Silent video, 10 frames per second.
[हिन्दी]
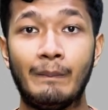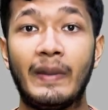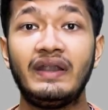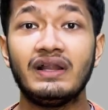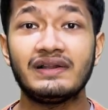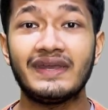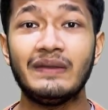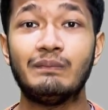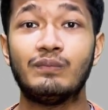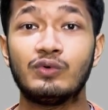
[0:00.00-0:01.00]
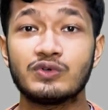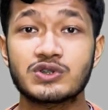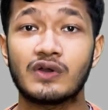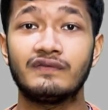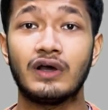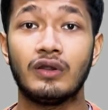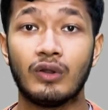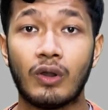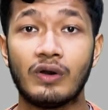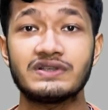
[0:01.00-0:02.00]
मेंडल के मोस्ट ऑफ द
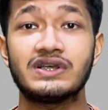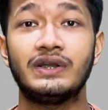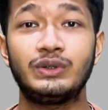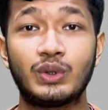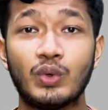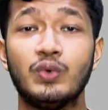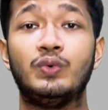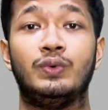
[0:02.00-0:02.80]
लॉज आर ट्रू